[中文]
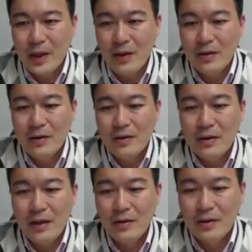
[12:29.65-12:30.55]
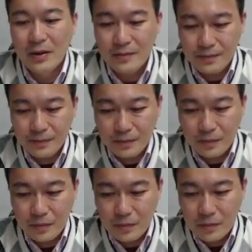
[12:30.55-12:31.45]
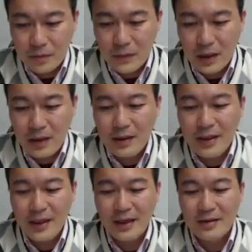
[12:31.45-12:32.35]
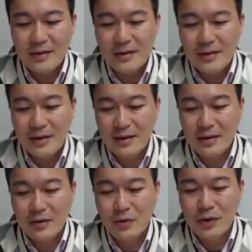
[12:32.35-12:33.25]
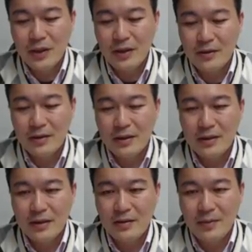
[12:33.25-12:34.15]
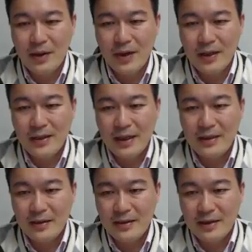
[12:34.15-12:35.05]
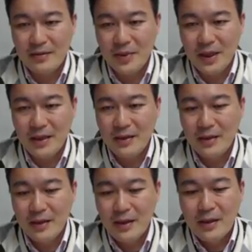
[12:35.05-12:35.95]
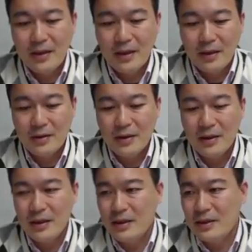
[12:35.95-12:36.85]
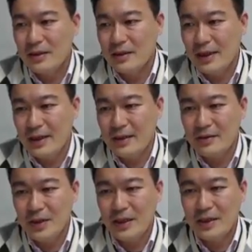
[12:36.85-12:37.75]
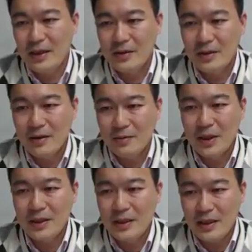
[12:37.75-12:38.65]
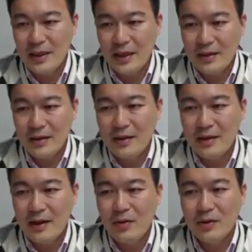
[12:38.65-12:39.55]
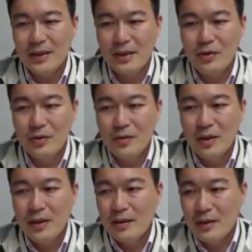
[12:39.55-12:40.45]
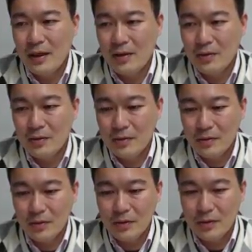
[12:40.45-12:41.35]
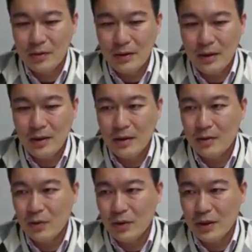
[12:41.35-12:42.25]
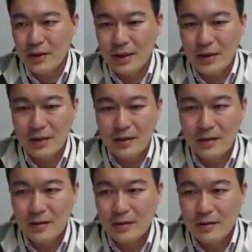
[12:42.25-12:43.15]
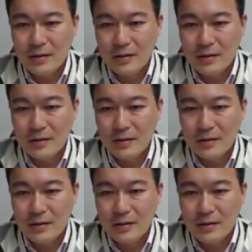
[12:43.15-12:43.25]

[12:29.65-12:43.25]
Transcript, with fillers: 好，然后呢，一样是这个固定哈，这个 sigma Y 带成在这边，然后这个一子带在这边，然后这个变成零点二，然后我再去，然后我呃，我的这个